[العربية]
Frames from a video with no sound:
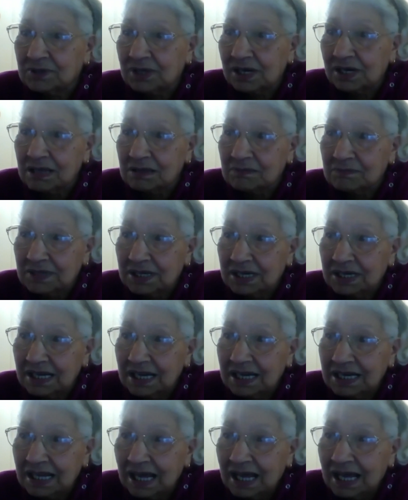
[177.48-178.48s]
برغم ان
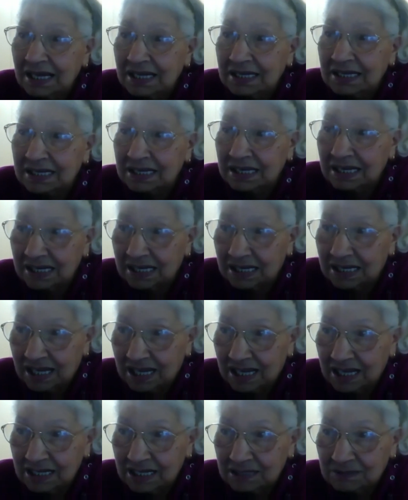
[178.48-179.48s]
انا عندي
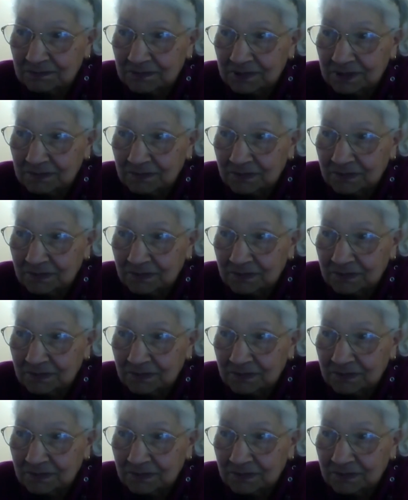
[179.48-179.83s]
القلب